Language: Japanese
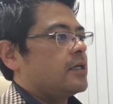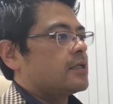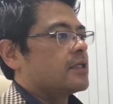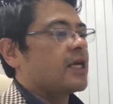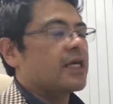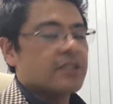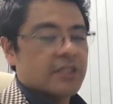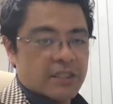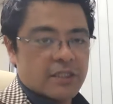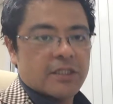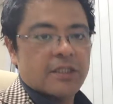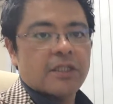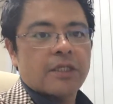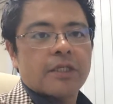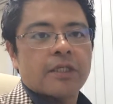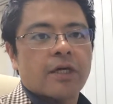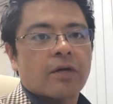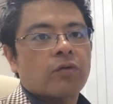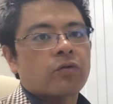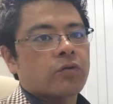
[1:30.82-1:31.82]
大事
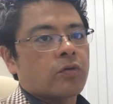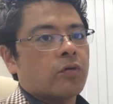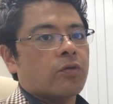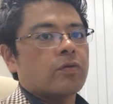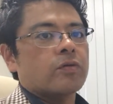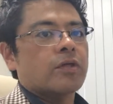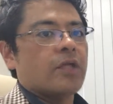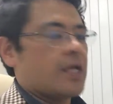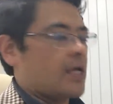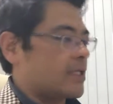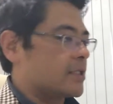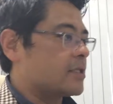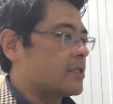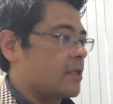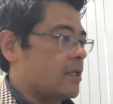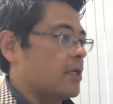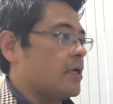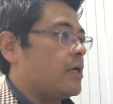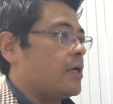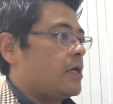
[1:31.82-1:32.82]
なことであっ
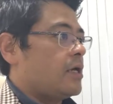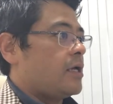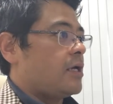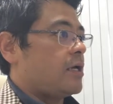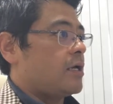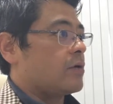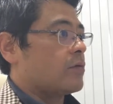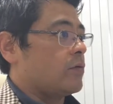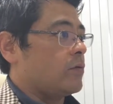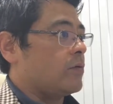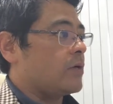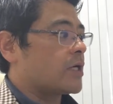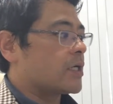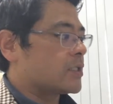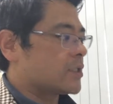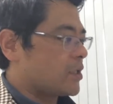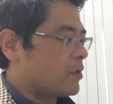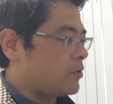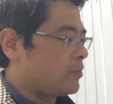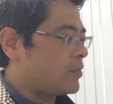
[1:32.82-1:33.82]
て、えこう
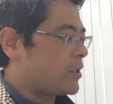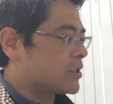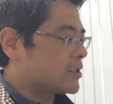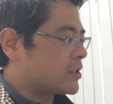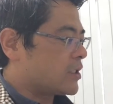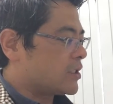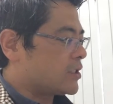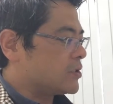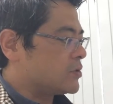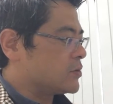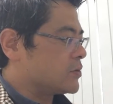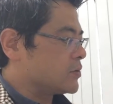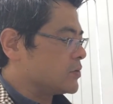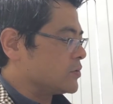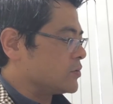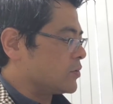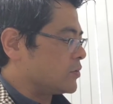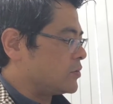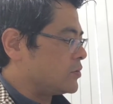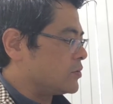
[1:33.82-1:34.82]
若手を抜擢す
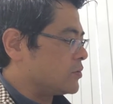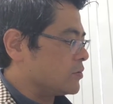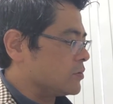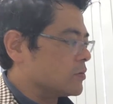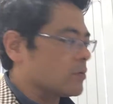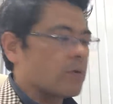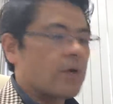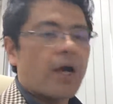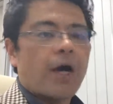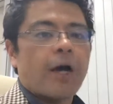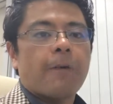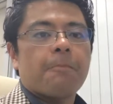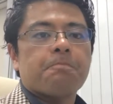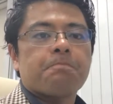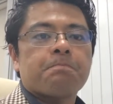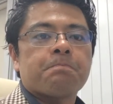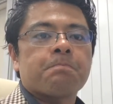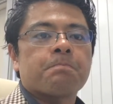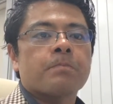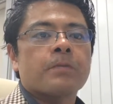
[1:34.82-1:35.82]
るということが、
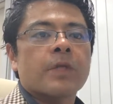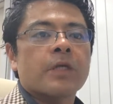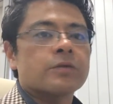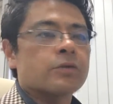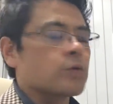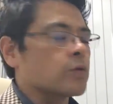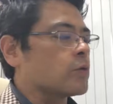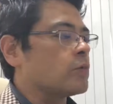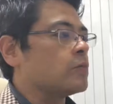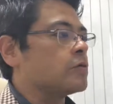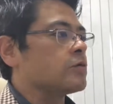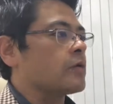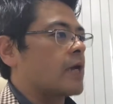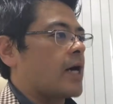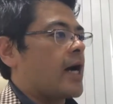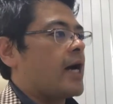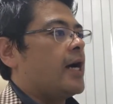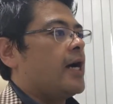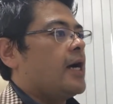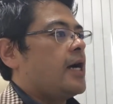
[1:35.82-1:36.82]
うん、そのもの
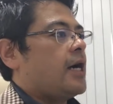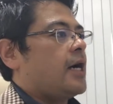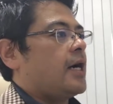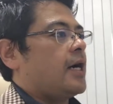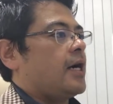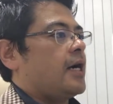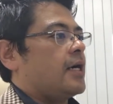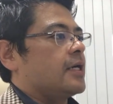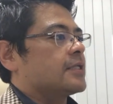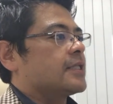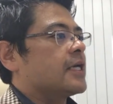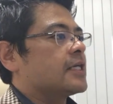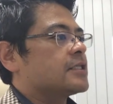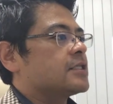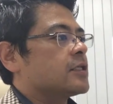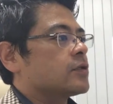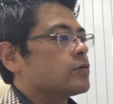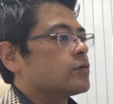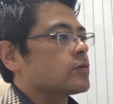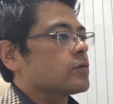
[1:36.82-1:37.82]
があ大
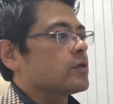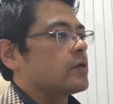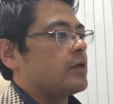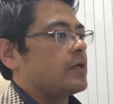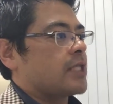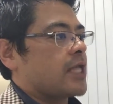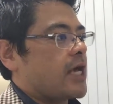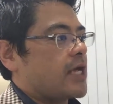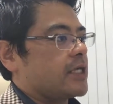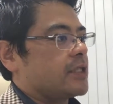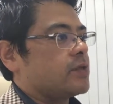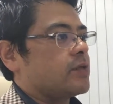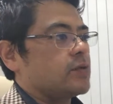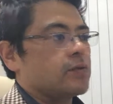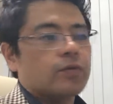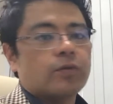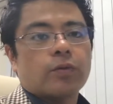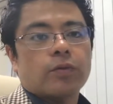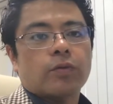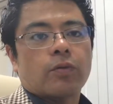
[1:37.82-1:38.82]
事なことではないと
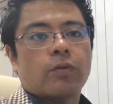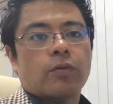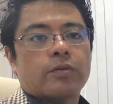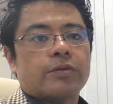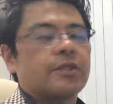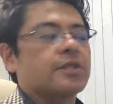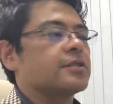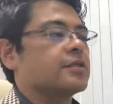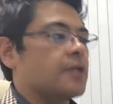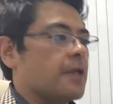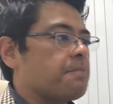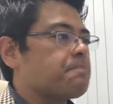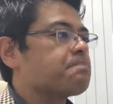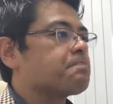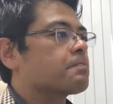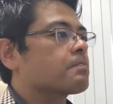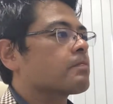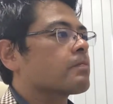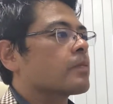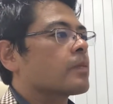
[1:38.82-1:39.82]
いうことですね。
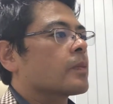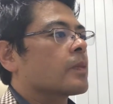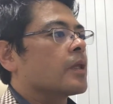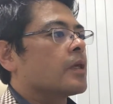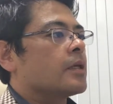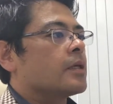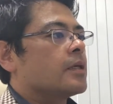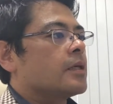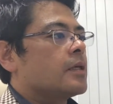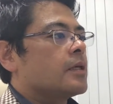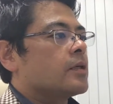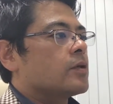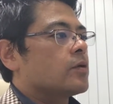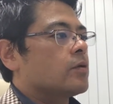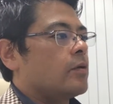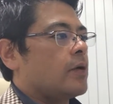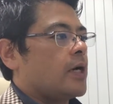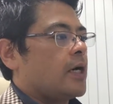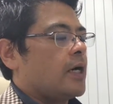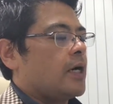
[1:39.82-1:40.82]

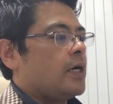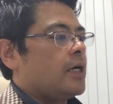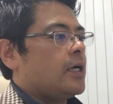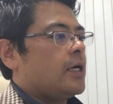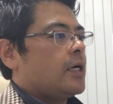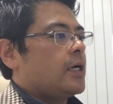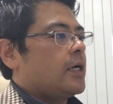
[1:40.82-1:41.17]
要は